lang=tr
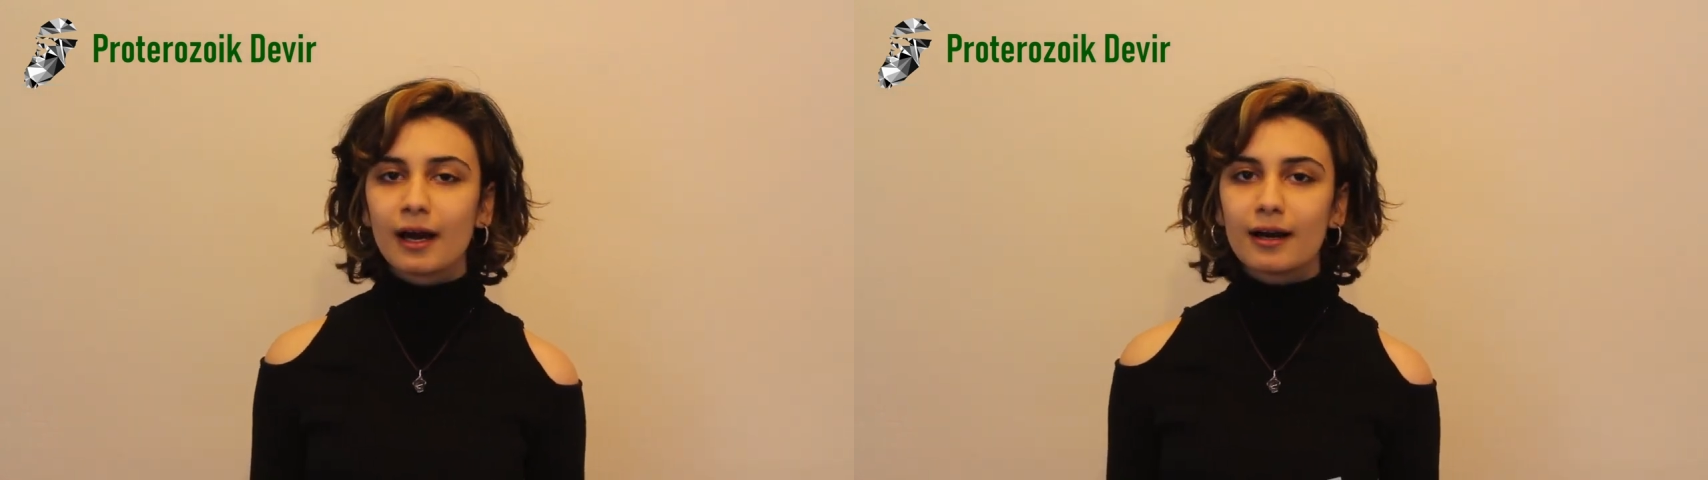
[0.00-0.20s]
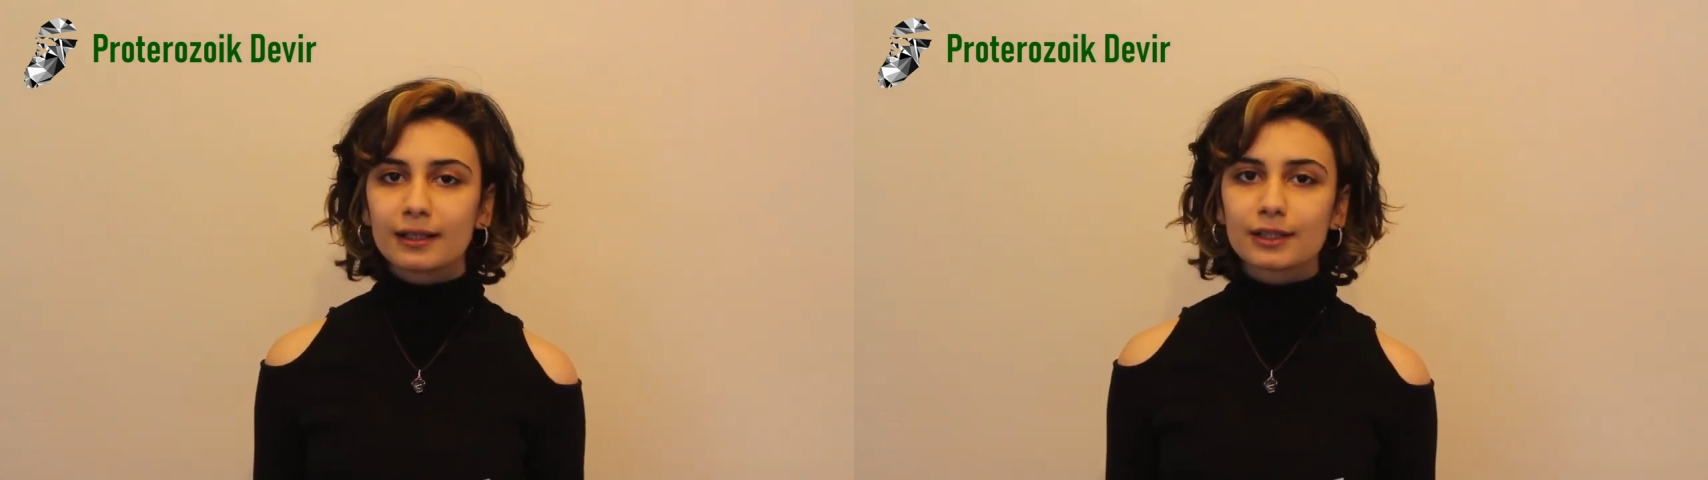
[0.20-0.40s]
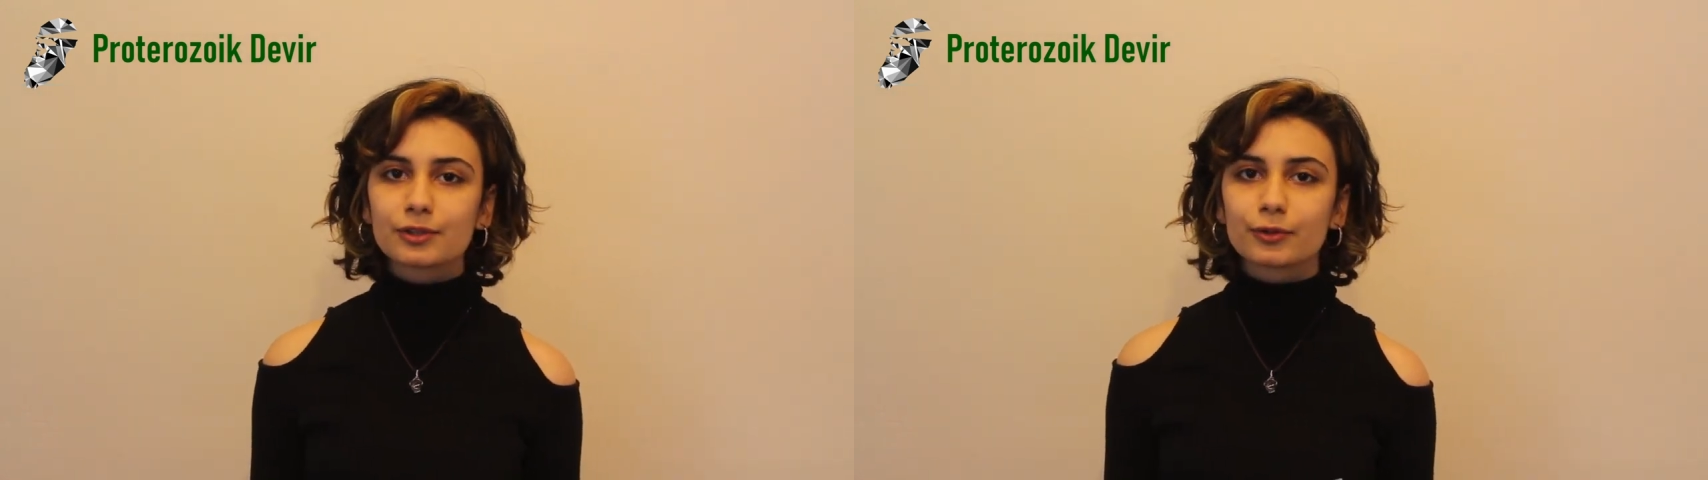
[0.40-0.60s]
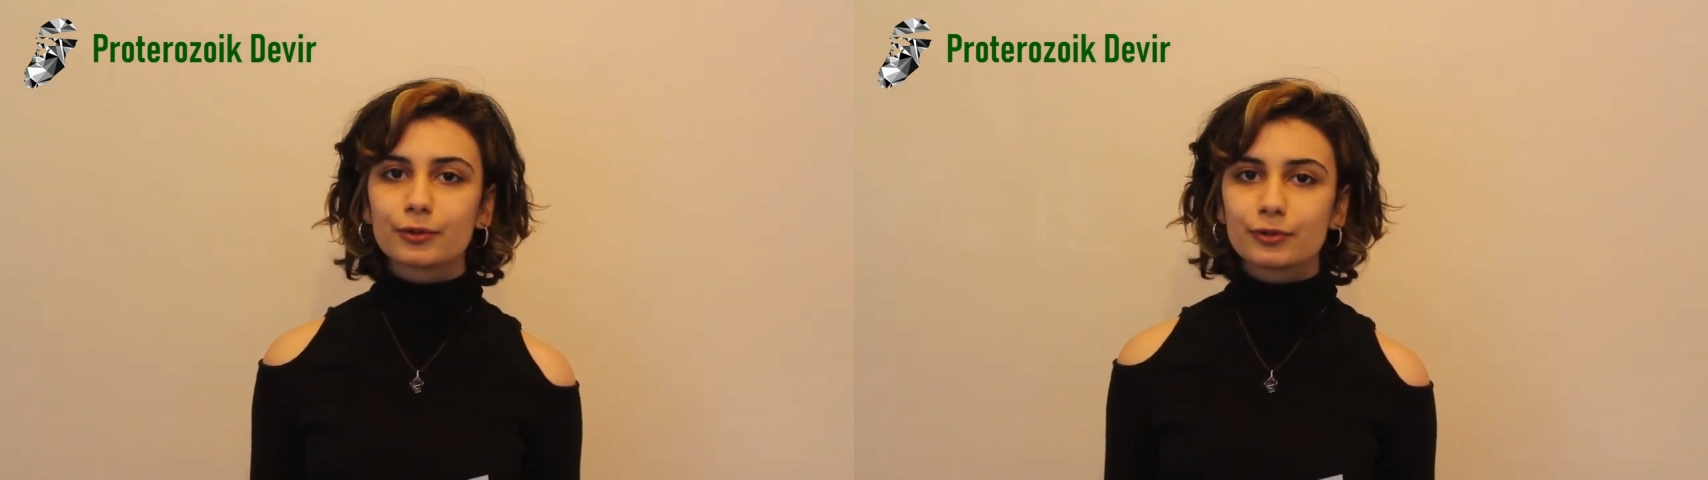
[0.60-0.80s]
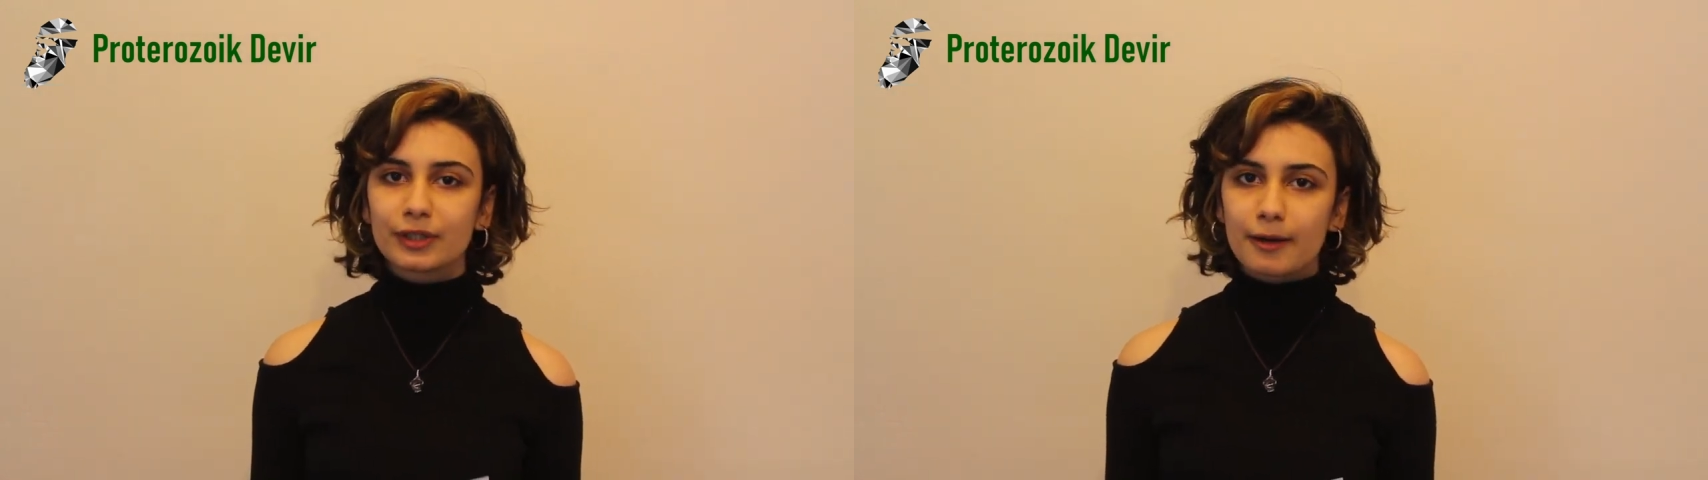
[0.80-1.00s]
hala soyu
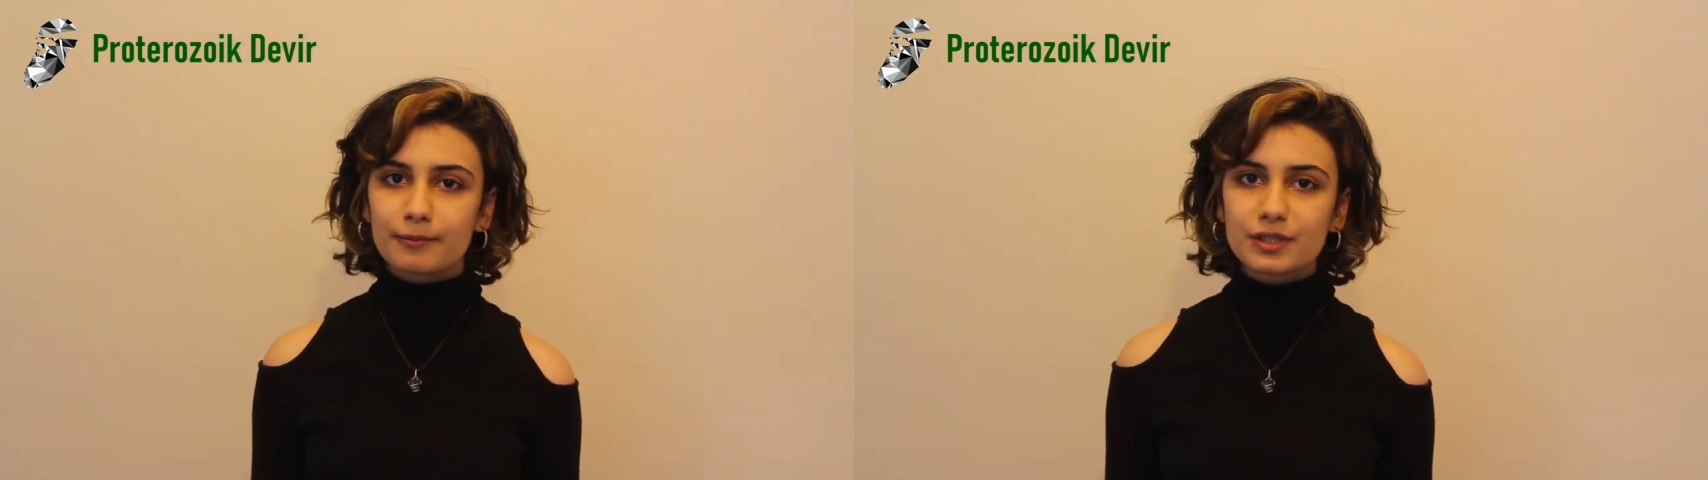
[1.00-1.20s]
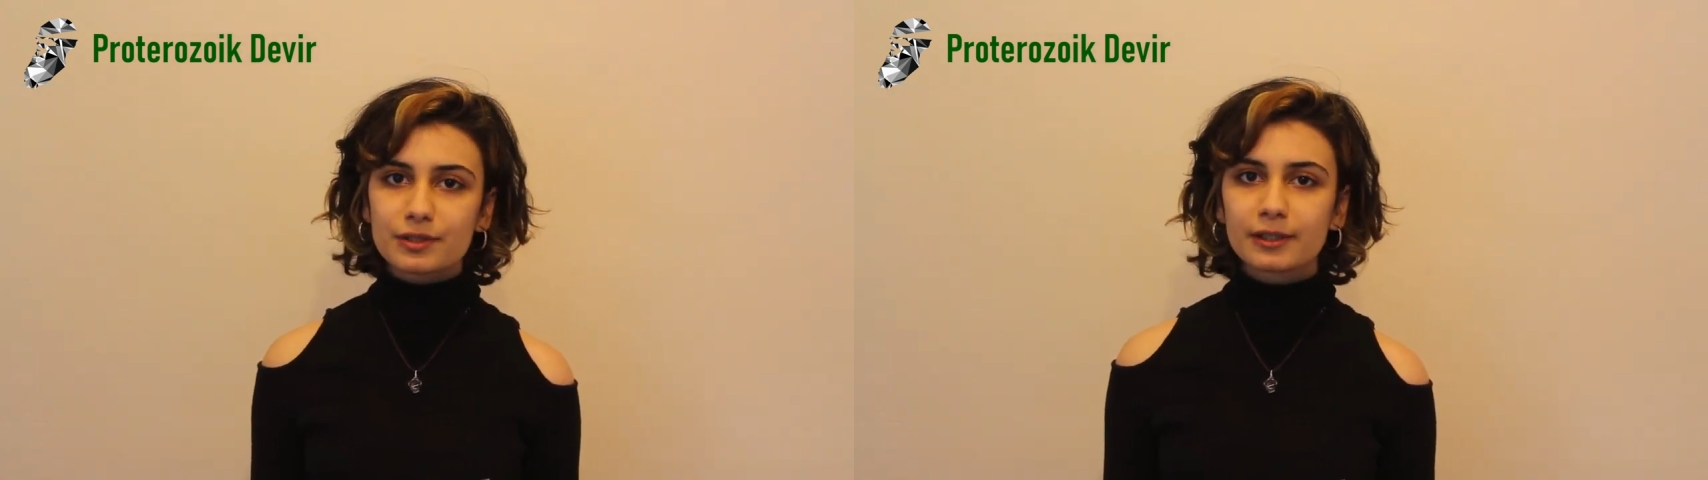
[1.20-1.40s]
tükenmiş,